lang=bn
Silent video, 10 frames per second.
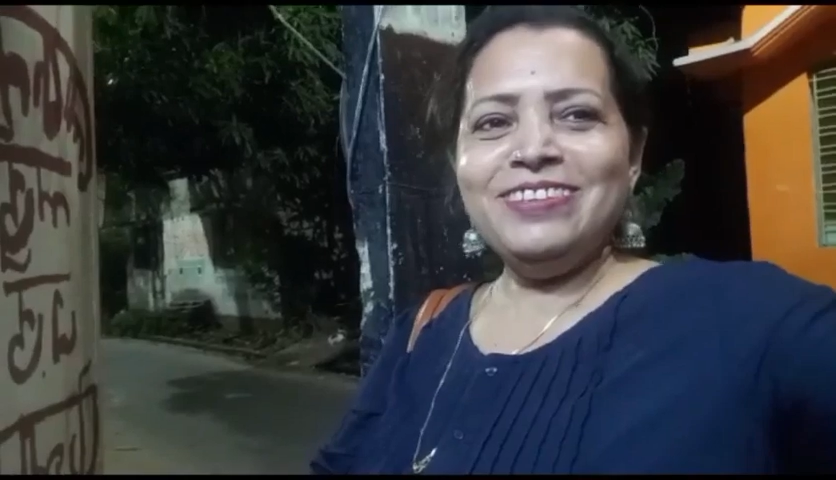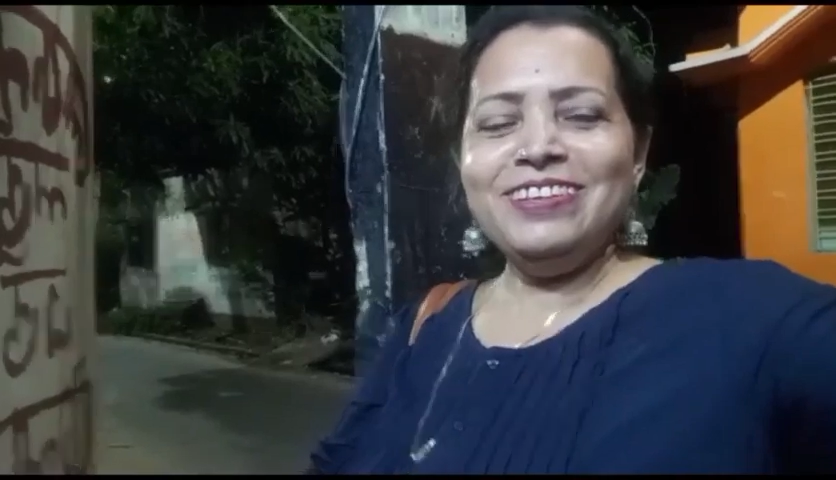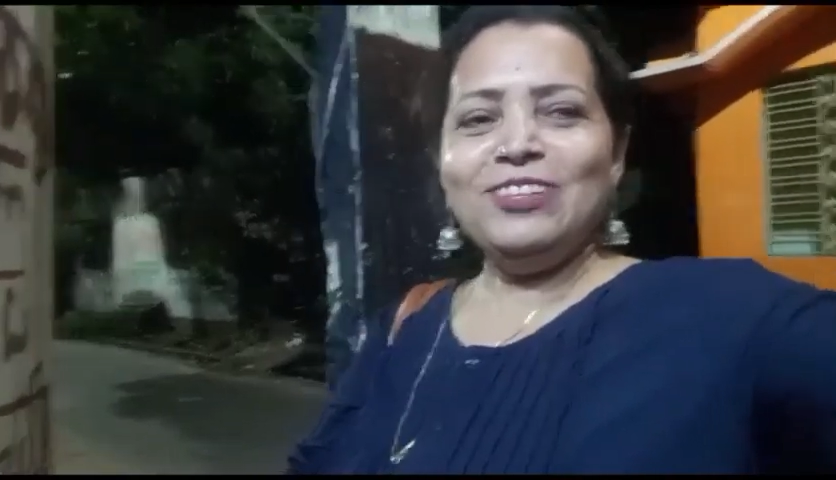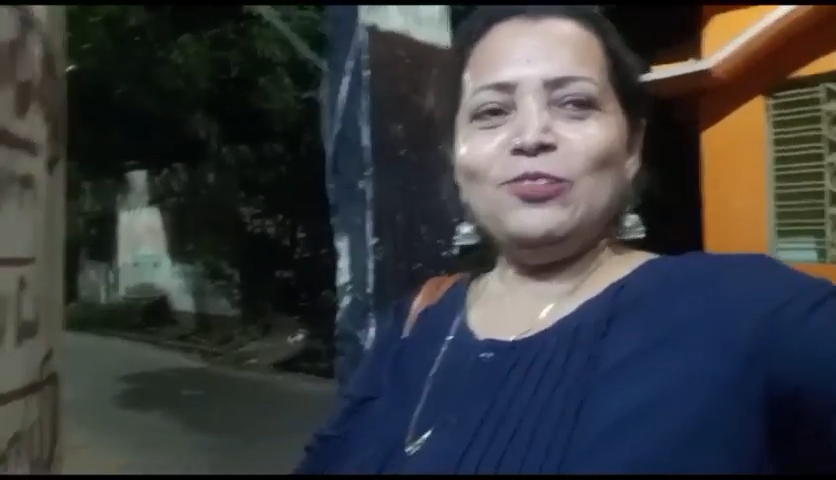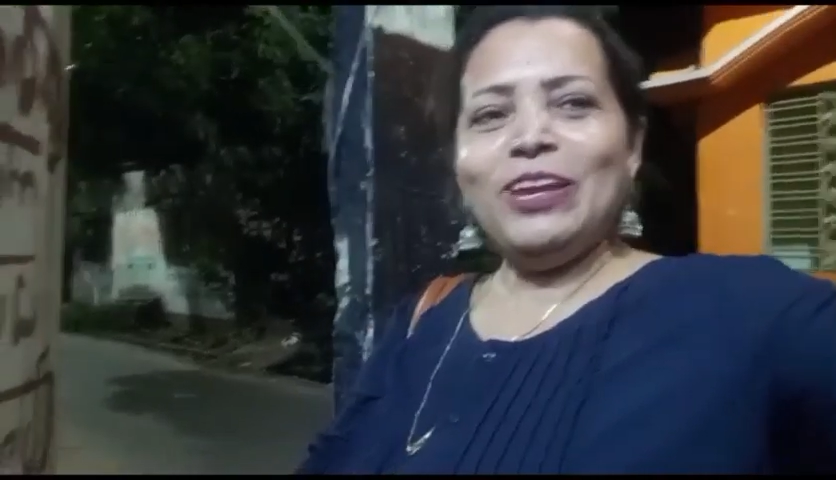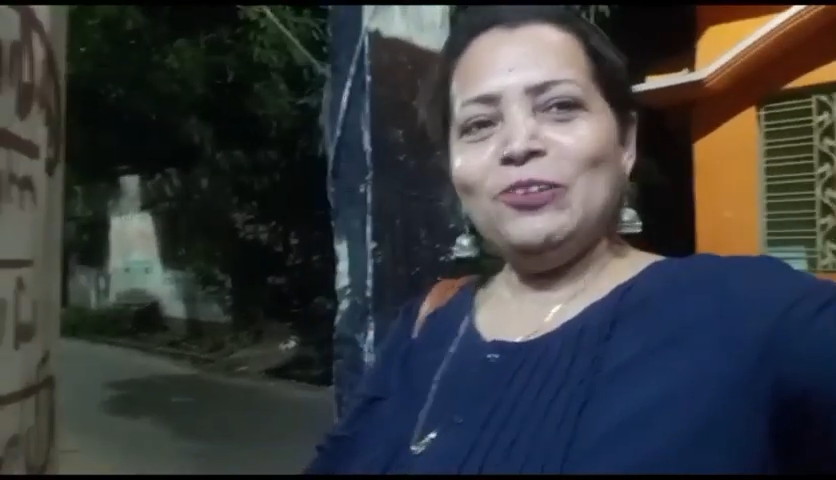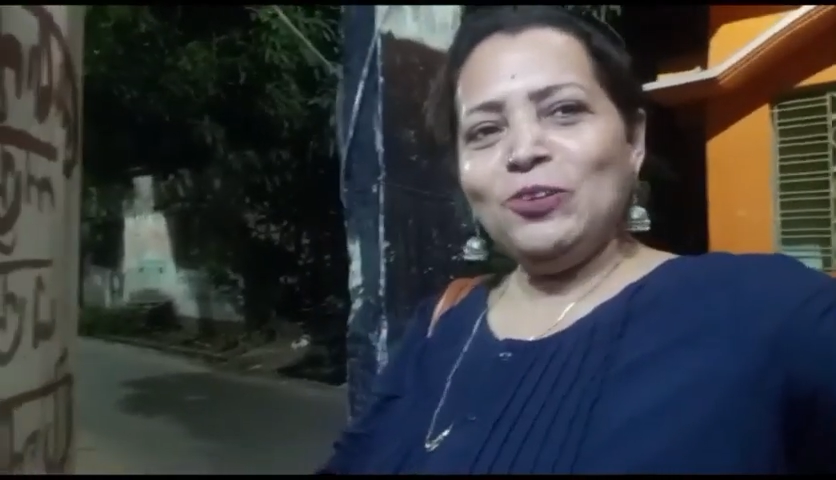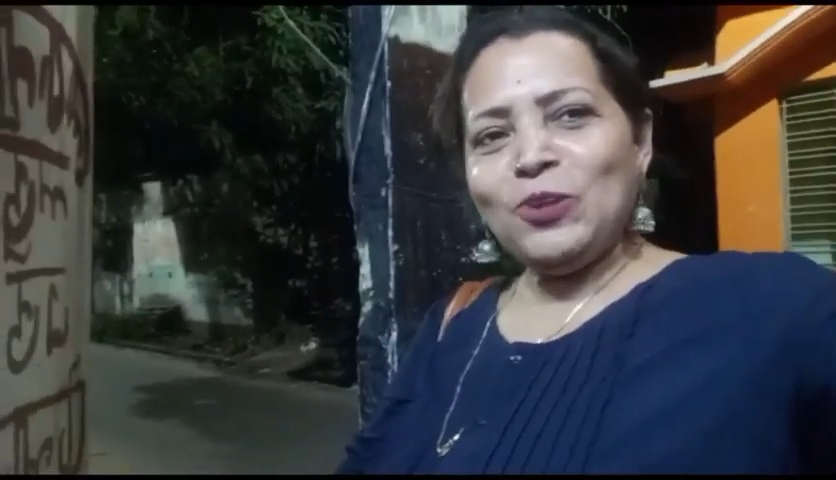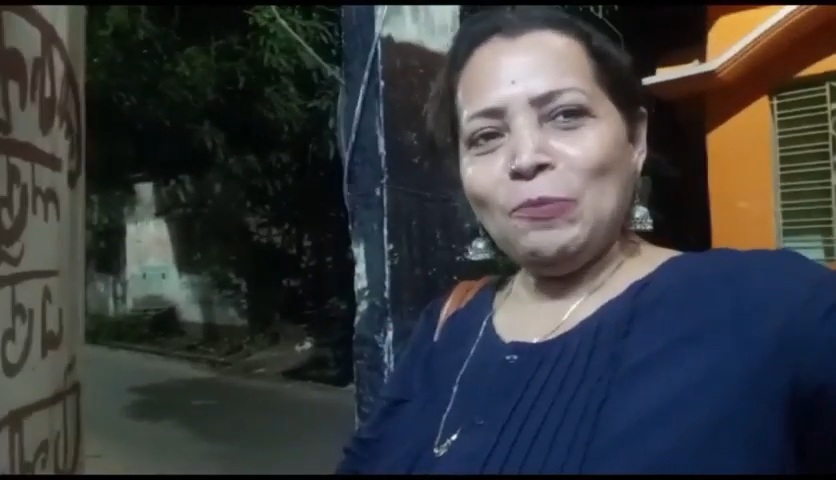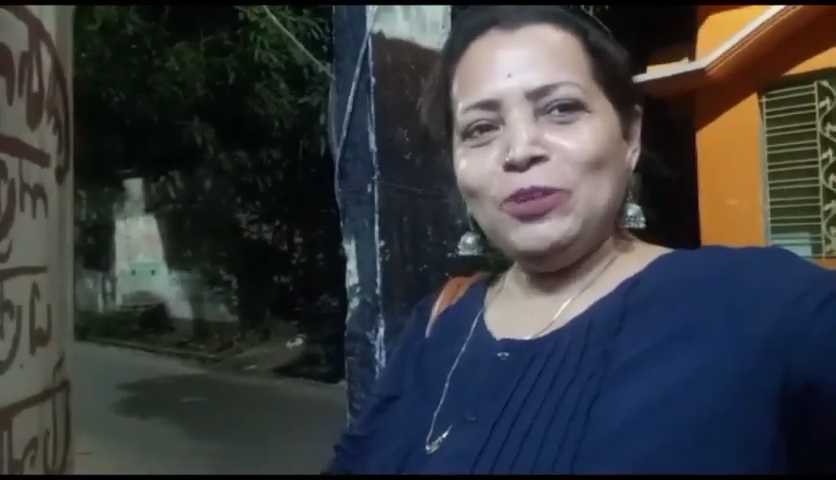তো এগুলো
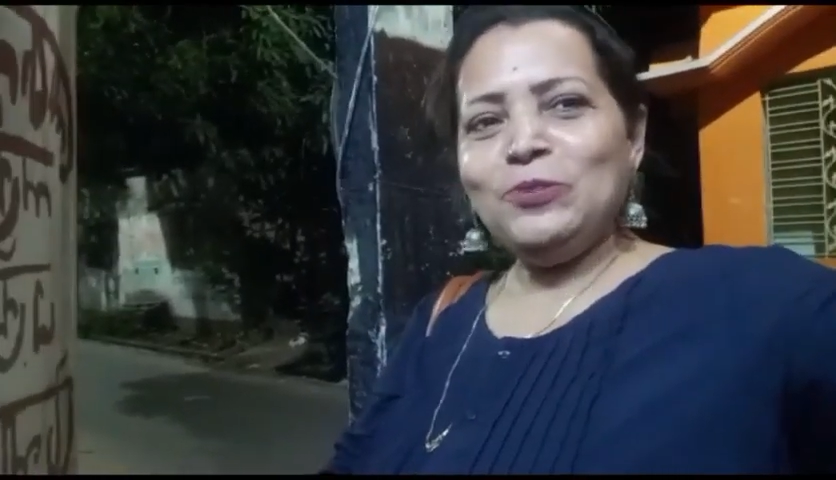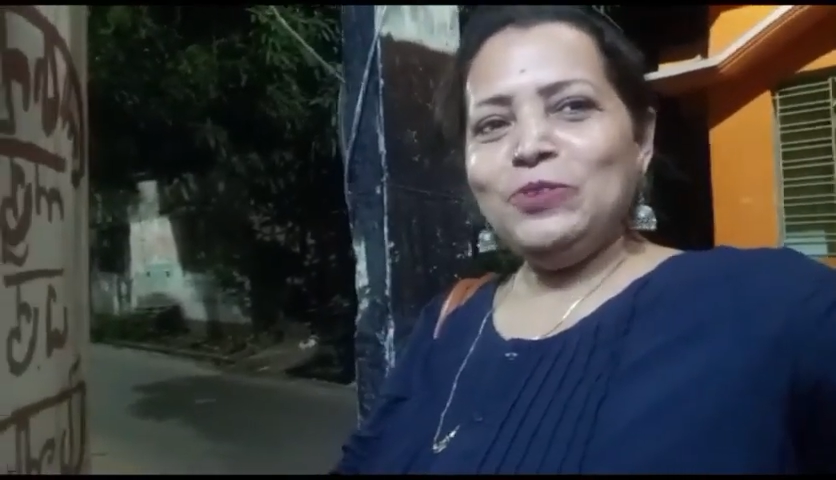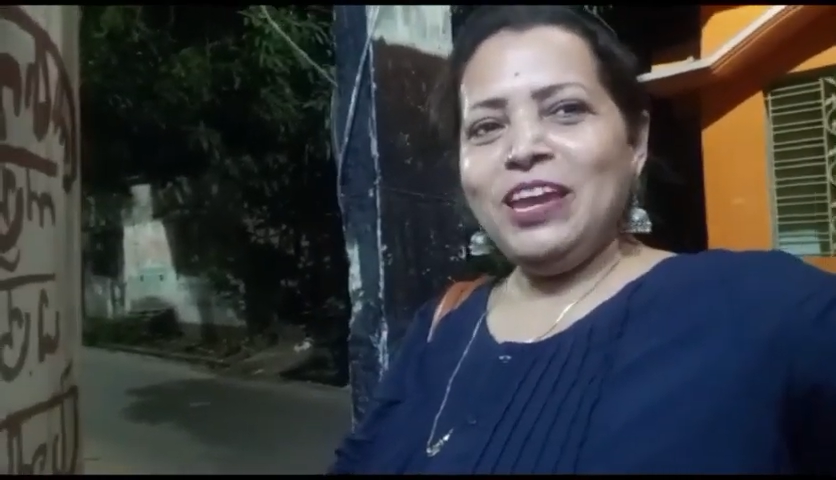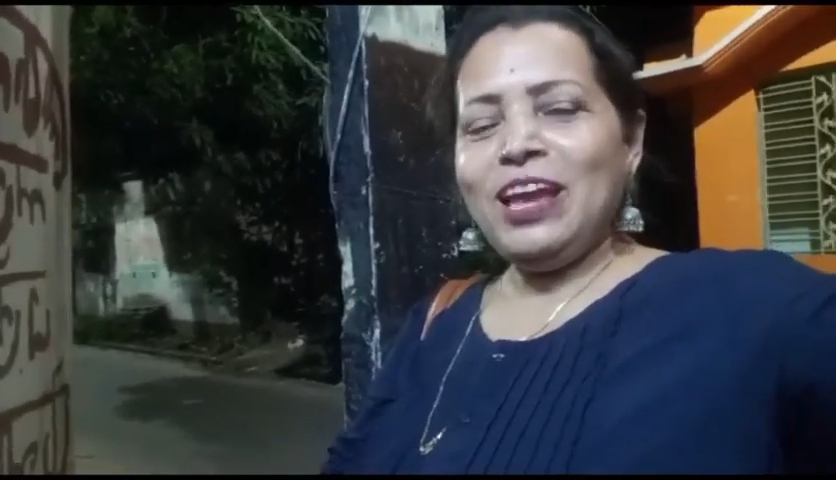সব কিছু নিয়েই